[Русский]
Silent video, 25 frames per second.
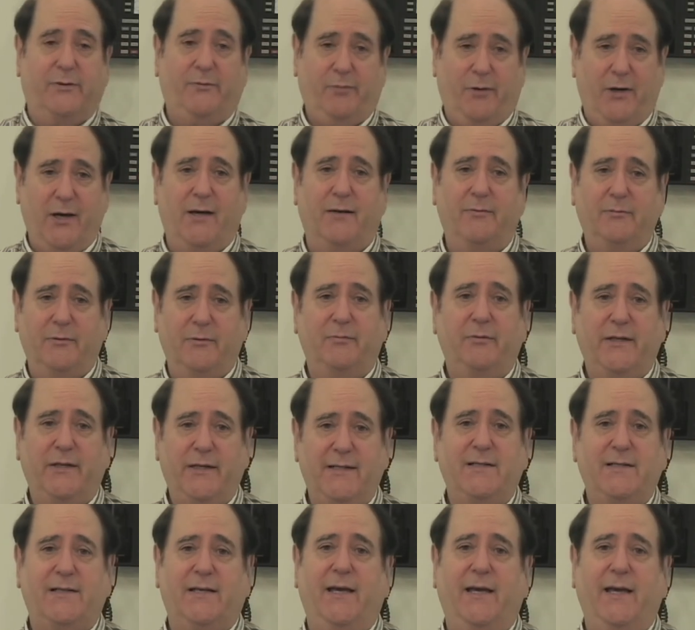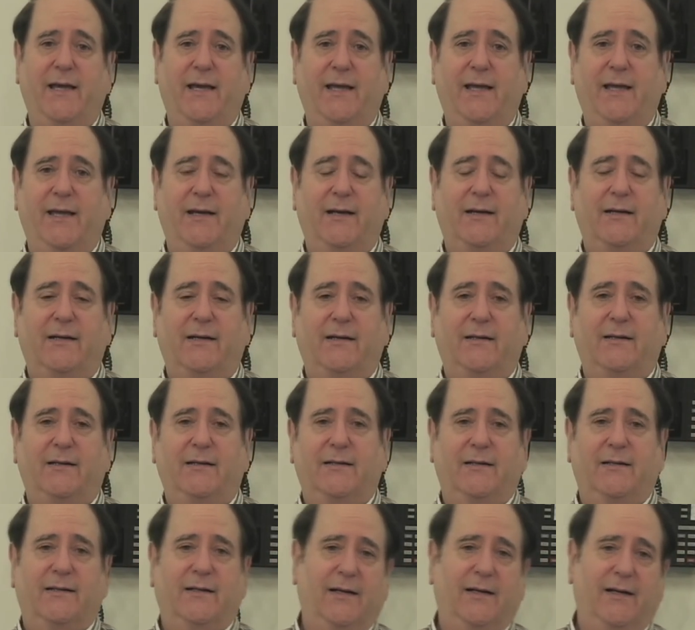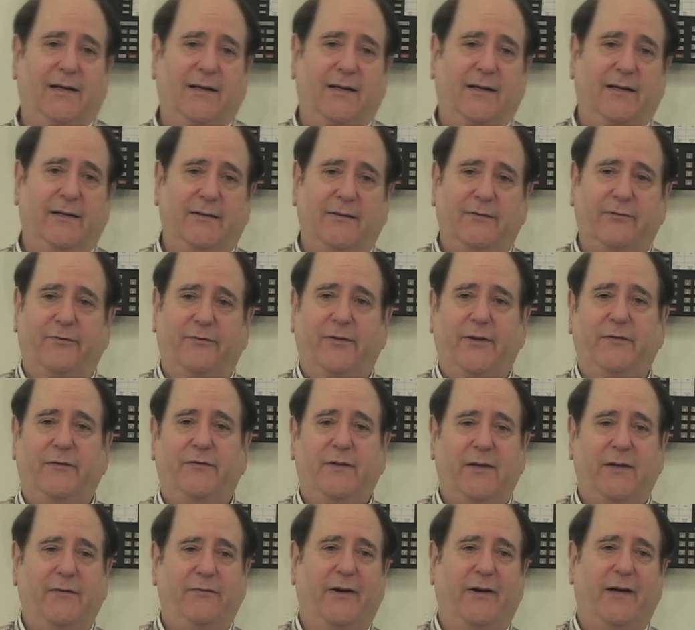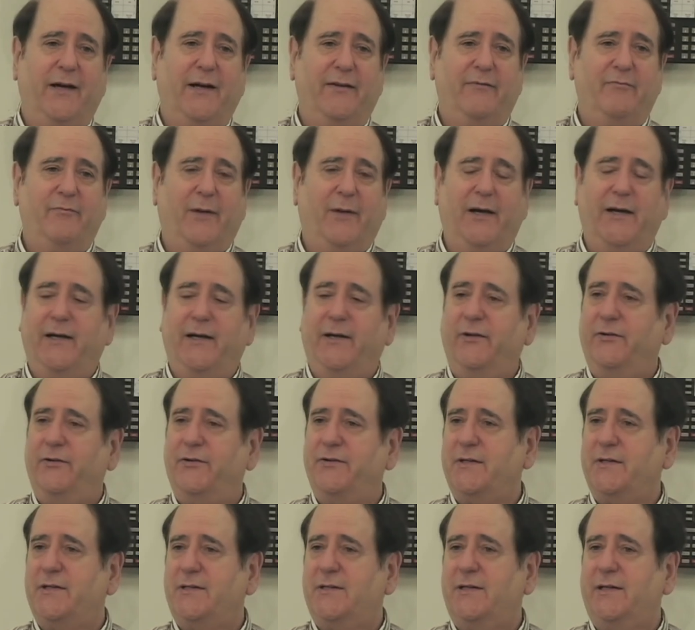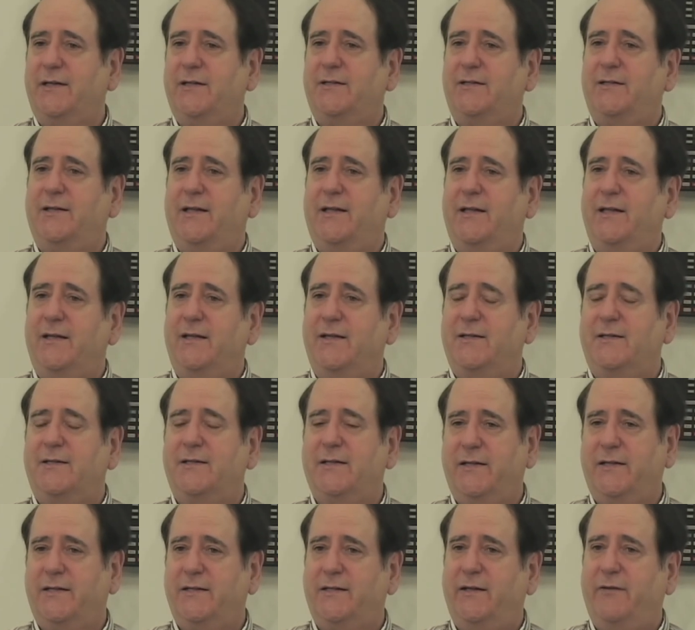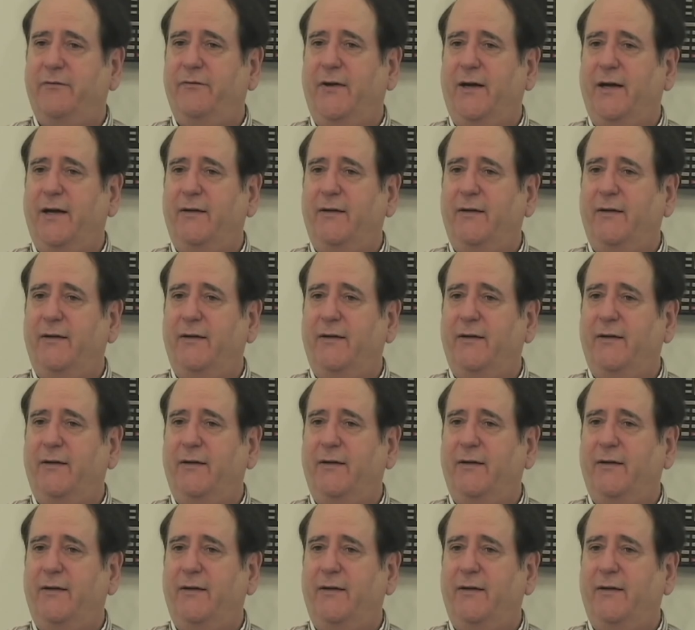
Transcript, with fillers: на этой дороге, то скорость, скорее uh, всего, ограничивалась бы 55 милями в